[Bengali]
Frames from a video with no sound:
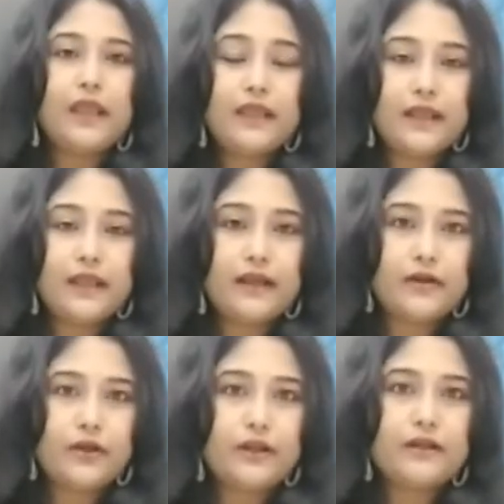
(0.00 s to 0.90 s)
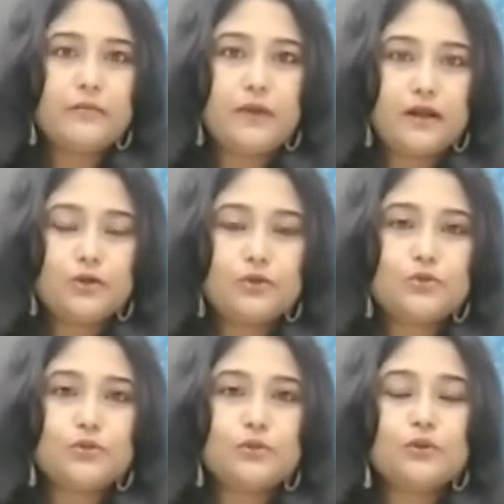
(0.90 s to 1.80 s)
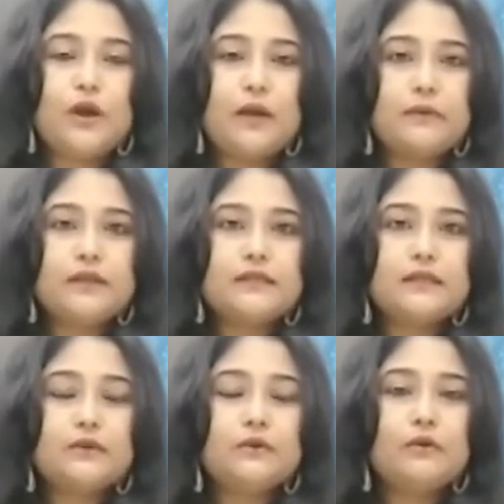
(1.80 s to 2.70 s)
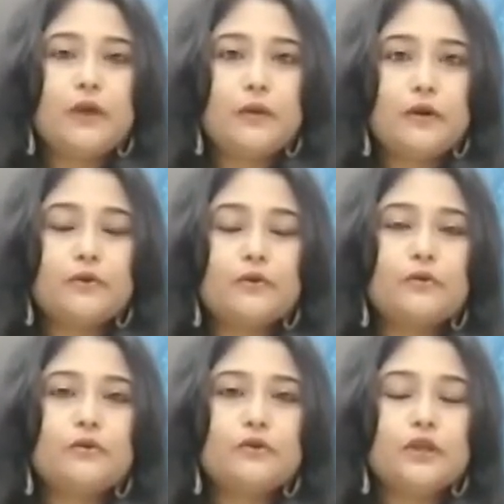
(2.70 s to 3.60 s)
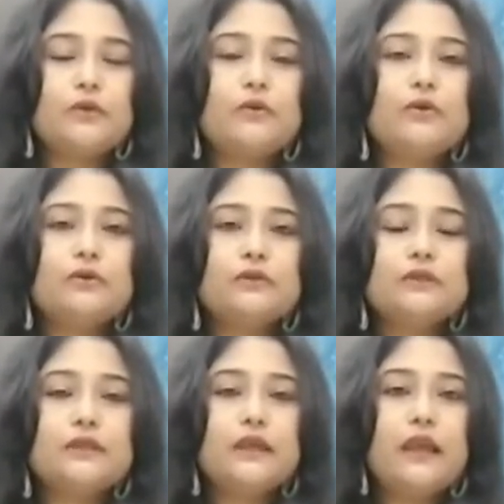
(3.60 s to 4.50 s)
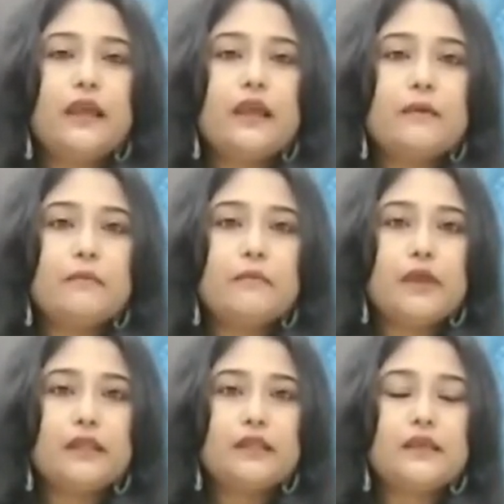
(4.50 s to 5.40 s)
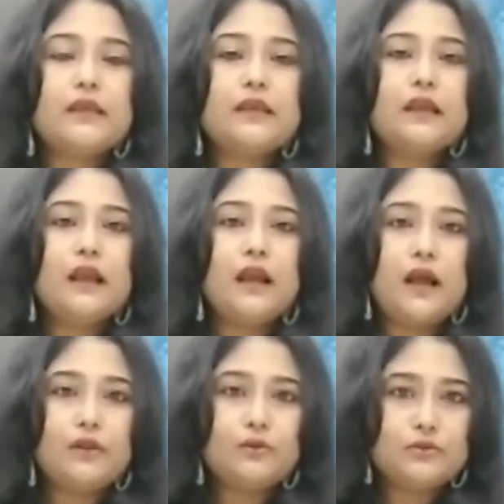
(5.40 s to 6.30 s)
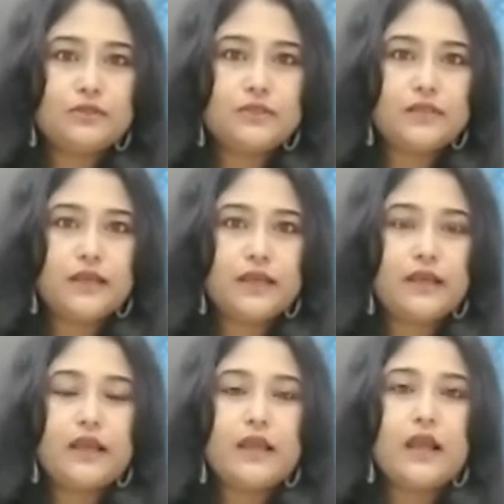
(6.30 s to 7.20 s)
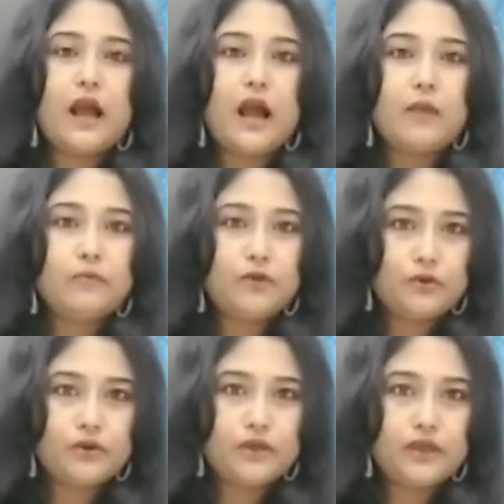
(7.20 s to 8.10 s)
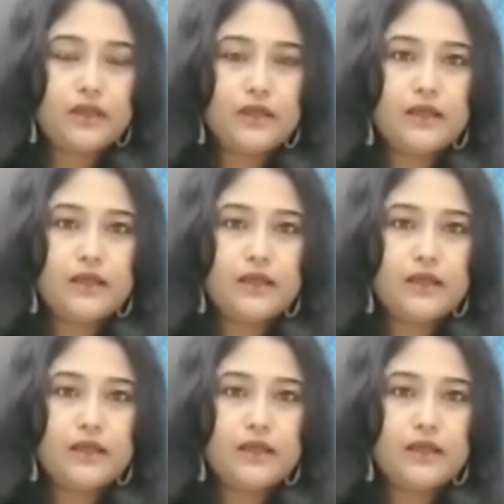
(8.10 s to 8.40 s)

এই হেয়ার অয়েলটা বানানোর জন্য আমরা যেগুলো ব্যবহার করব সেগুলো হচ্ছে মেথি কালো জিরে আমলকি